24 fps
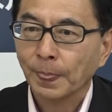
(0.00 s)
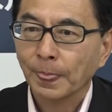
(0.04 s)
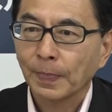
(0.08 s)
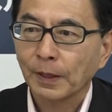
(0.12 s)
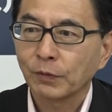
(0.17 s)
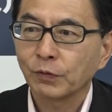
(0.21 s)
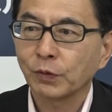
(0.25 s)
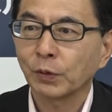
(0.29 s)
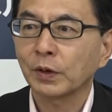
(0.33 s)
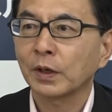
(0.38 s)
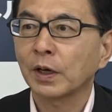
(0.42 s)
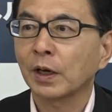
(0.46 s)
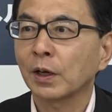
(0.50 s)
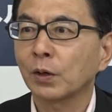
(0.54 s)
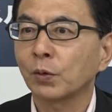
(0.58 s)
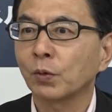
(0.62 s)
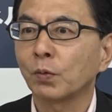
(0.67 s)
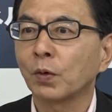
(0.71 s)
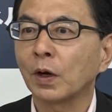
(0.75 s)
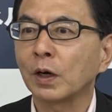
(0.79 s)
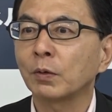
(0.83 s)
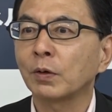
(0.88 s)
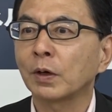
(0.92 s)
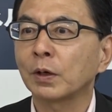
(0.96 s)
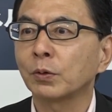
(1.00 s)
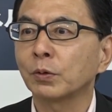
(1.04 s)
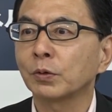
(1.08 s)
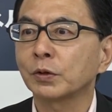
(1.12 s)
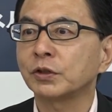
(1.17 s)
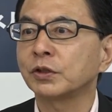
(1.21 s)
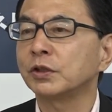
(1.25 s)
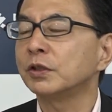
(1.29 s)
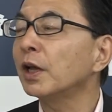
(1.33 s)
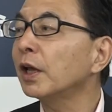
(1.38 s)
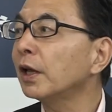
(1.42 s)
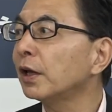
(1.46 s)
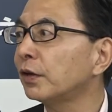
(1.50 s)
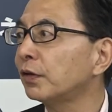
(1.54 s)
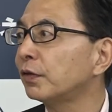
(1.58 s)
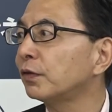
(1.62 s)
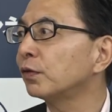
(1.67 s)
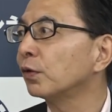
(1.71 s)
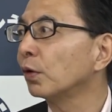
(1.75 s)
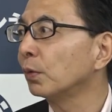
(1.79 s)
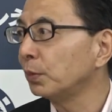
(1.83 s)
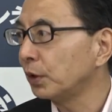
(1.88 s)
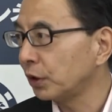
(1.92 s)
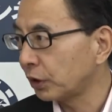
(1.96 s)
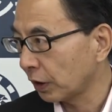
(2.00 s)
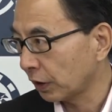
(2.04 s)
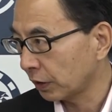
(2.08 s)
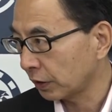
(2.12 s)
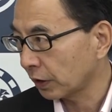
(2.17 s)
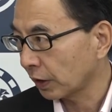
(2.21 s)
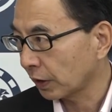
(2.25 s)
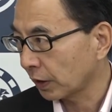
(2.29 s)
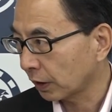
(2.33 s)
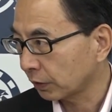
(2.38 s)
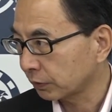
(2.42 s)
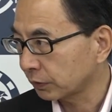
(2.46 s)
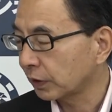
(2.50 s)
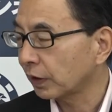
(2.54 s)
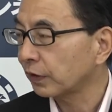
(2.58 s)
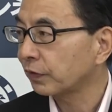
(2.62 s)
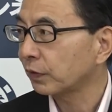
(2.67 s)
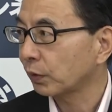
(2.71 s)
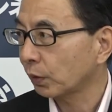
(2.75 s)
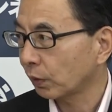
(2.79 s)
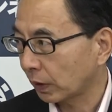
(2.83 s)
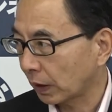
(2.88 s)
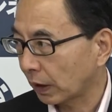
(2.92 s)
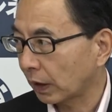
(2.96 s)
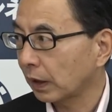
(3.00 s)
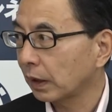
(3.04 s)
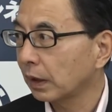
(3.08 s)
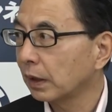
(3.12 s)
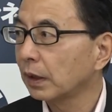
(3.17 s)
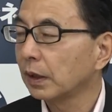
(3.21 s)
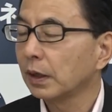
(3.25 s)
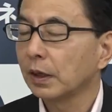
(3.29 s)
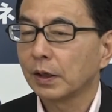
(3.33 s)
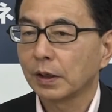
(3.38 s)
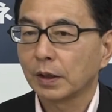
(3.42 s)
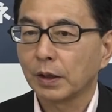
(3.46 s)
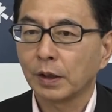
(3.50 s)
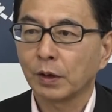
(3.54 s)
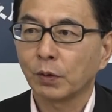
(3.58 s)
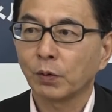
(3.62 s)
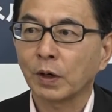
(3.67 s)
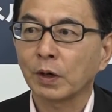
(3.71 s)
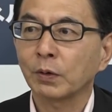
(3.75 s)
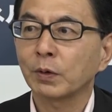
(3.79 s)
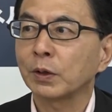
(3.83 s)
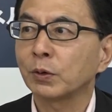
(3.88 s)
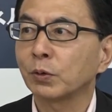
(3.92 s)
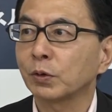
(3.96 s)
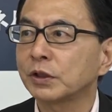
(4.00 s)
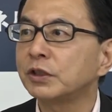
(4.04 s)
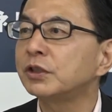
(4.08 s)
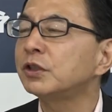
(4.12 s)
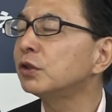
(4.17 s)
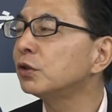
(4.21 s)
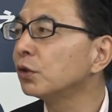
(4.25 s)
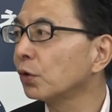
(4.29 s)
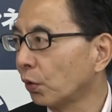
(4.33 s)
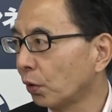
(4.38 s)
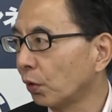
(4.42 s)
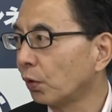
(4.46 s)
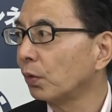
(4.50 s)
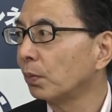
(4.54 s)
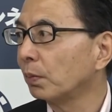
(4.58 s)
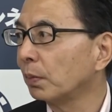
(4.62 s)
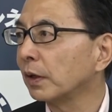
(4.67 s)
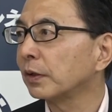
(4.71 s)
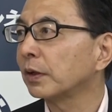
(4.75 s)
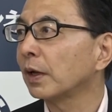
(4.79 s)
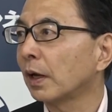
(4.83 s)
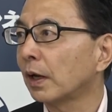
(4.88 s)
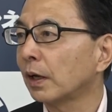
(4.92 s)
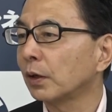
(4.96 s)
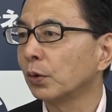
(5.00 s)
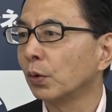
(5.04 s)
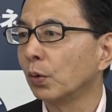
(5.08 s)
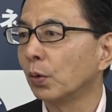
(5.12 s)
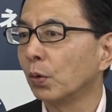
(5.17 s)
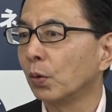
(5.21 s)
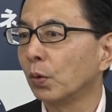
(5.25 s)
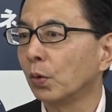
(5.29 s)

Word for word: それからあの我々の指令室を見ていただくですとか、うん、えー、我々の基地をまたあの、